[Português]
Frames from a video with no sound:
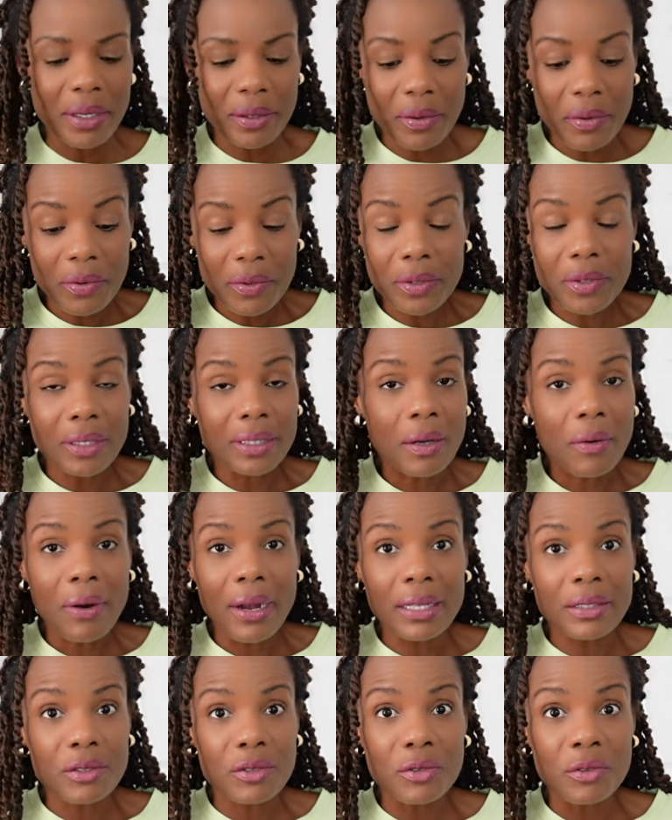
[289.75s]
Eu não uso
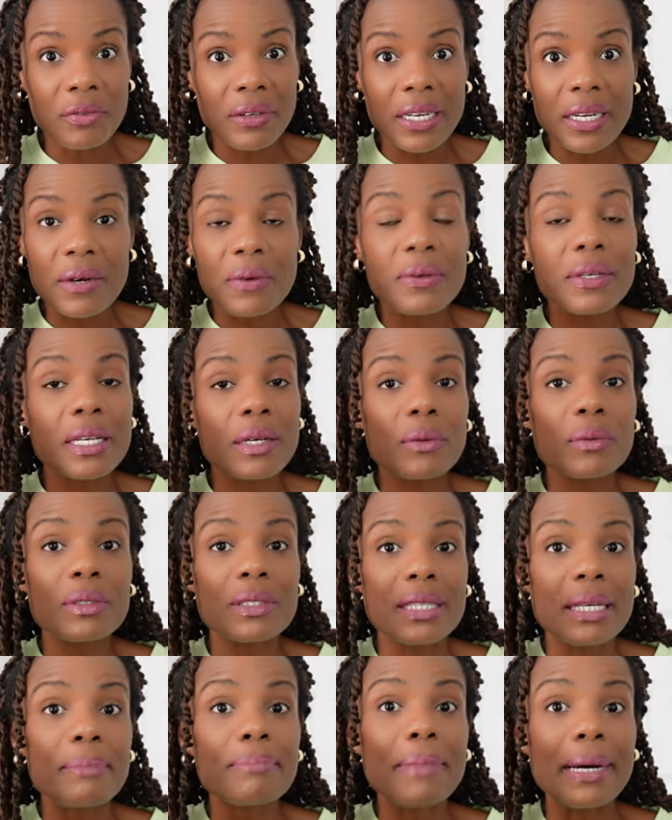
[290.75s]
atalcados no verão e eu
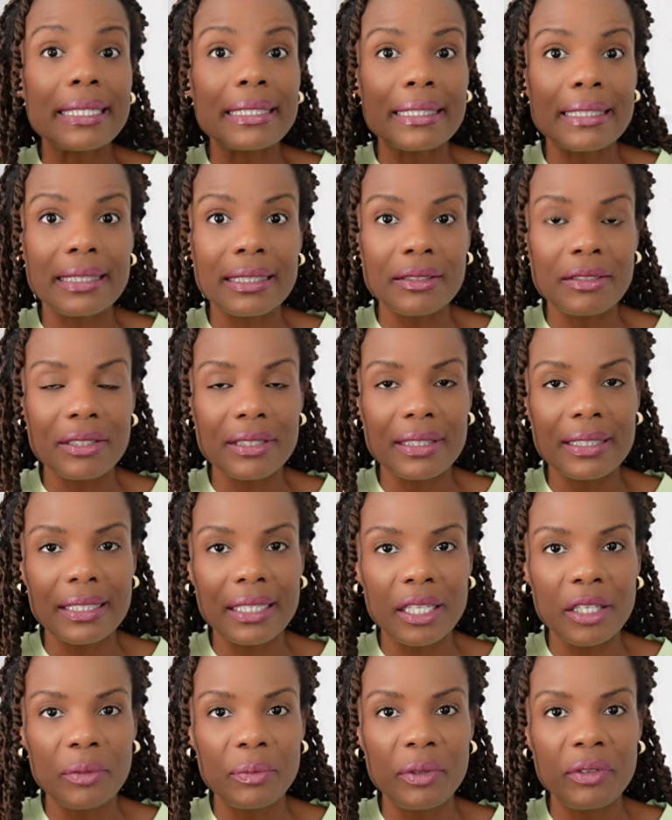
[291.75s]
usei bastante esse
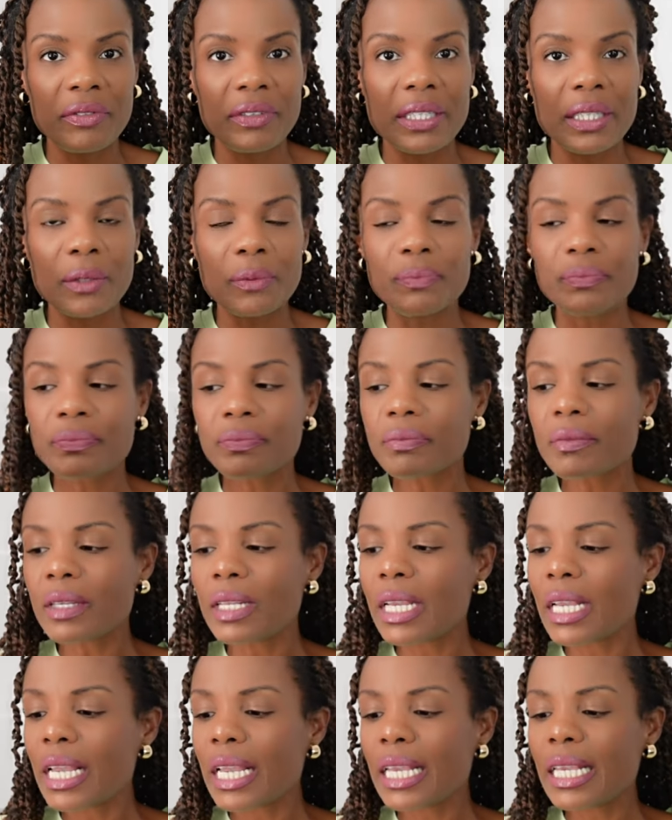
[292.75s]
daqui no meu verão.
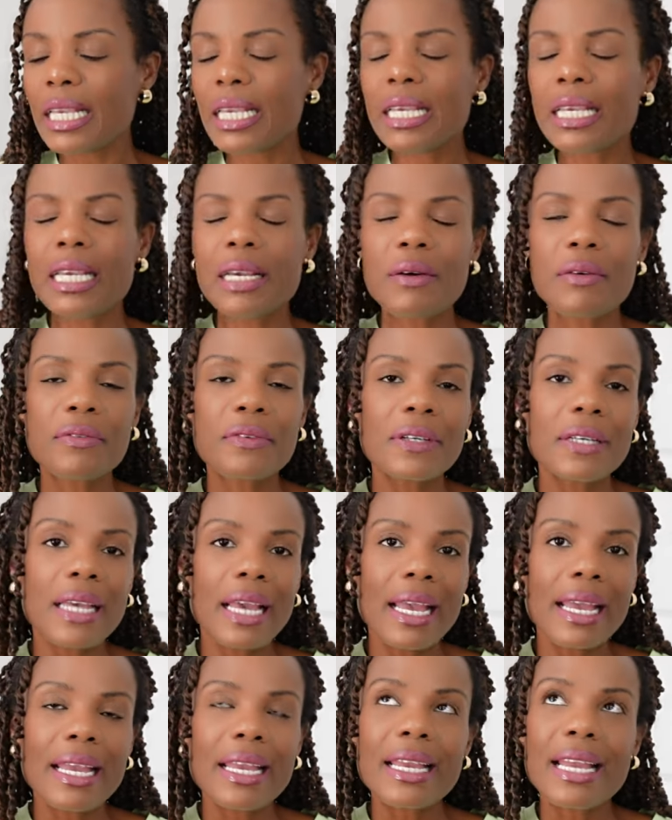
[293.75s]
E eu
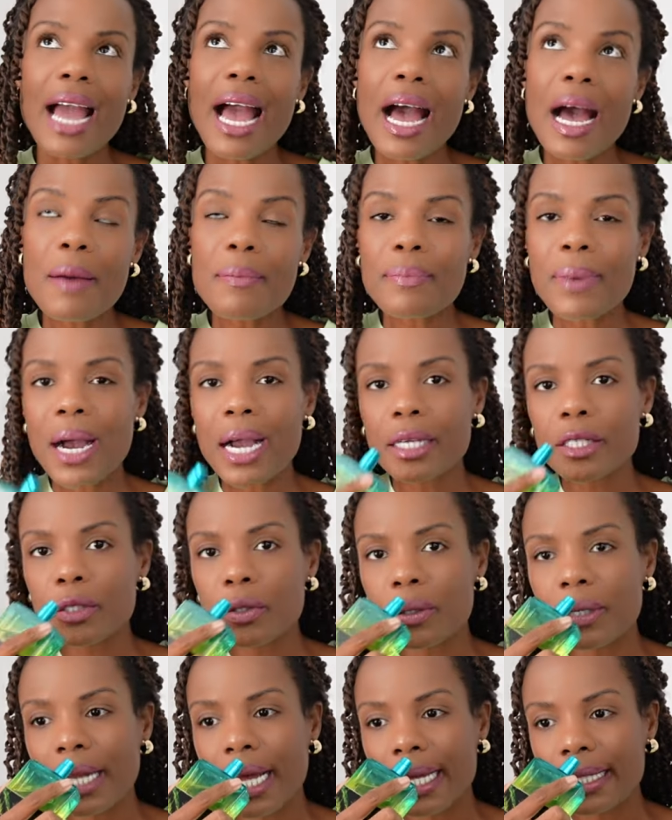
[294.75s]
fiquei
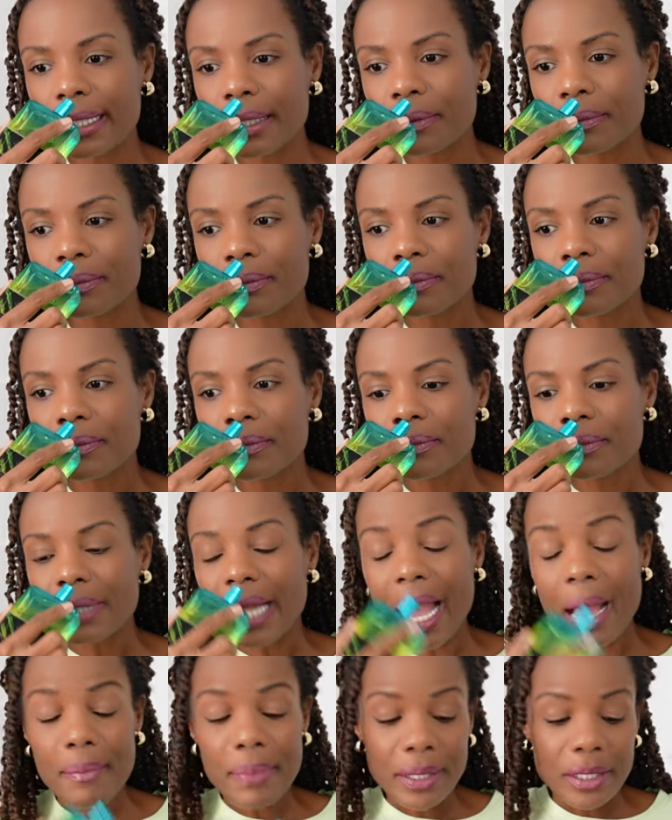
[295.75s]
apaixonada,
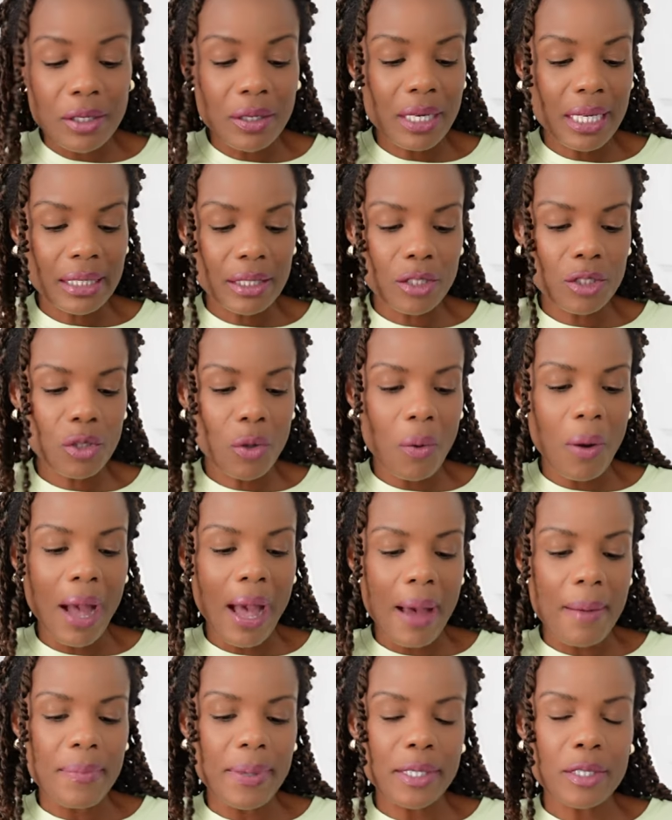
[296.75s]
apaixonada, estou
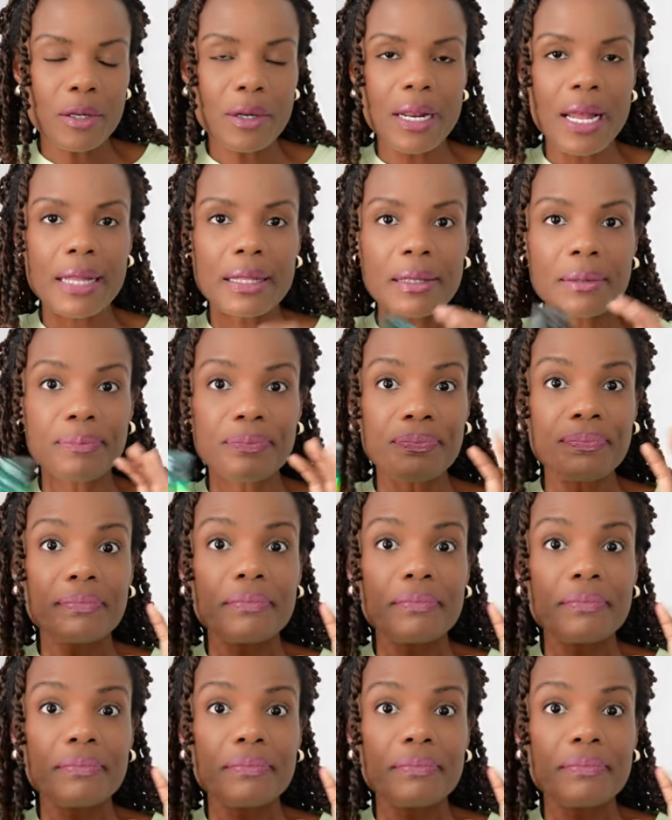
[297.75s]
apaixonada.